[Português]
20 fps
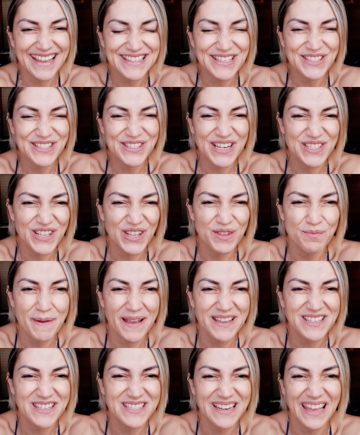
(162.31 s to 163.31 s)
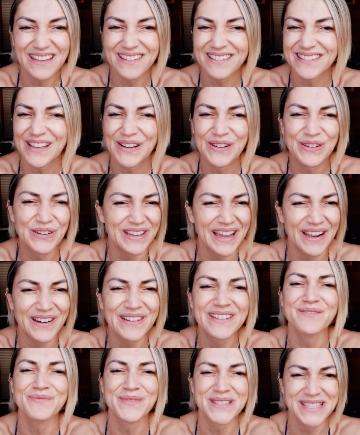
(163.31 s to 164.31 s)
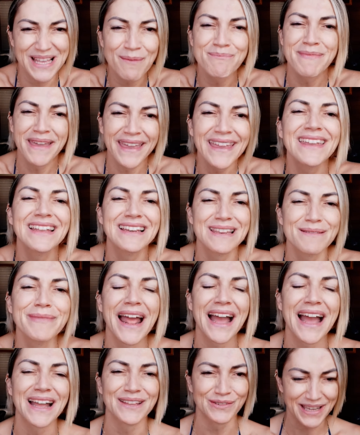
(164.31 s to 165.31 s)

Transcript: Essa história só do pé direito, não. Eu quero pisar bem equilibrado.